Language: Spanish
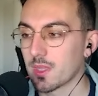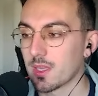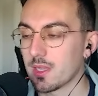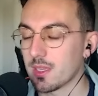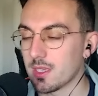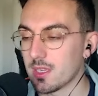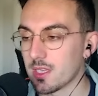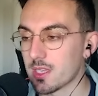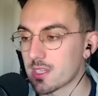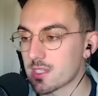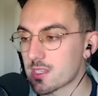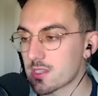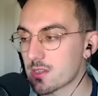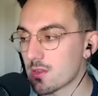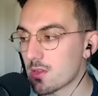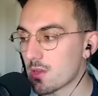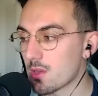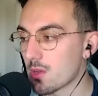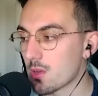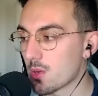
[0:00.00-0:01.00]
Y
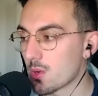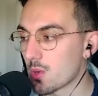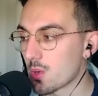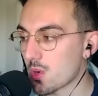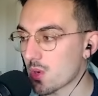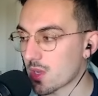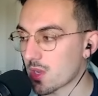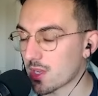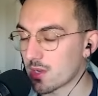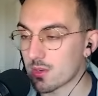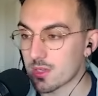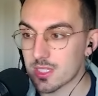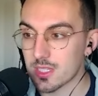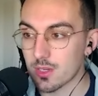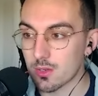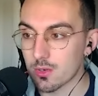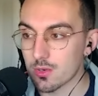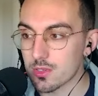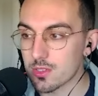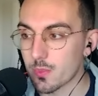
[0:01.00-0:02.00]
eso creo que es
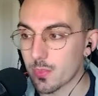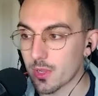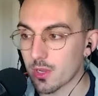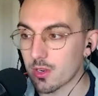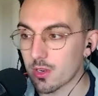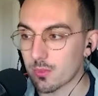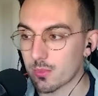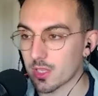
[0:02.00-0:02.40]
incluso peor,